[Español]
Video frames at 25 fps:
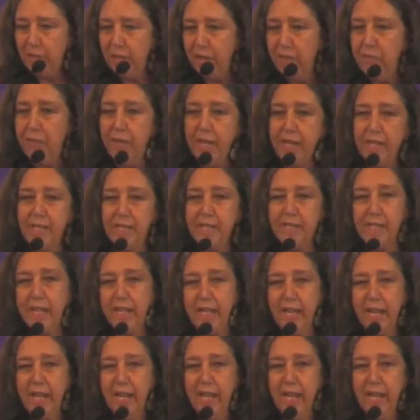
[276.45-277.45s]
Y
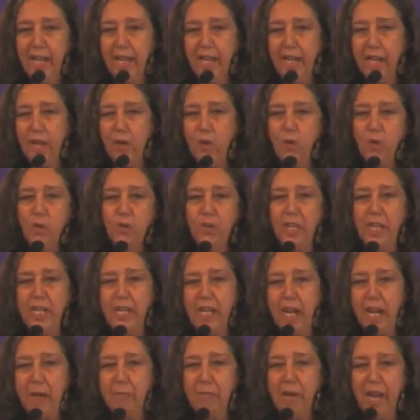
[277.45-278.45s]
fíjense que no se
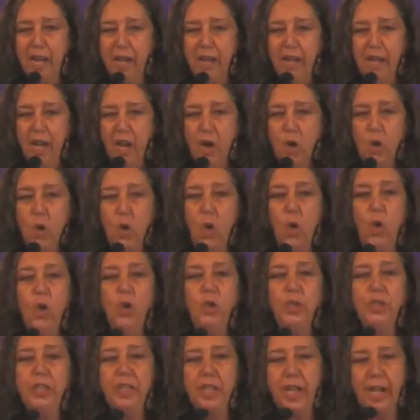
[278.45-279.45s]
llama
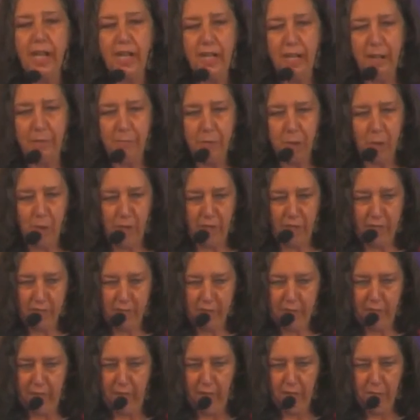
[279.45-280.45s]
contra la
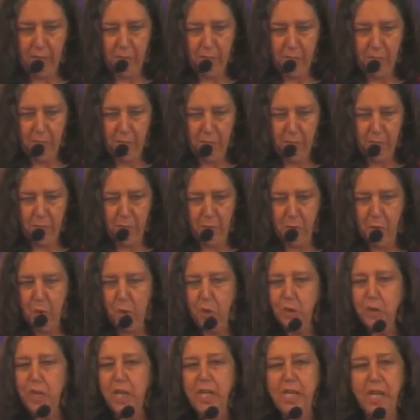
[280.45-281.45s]
violencia,
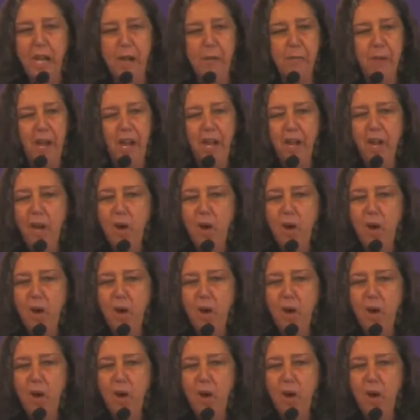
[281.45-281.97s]
no se llama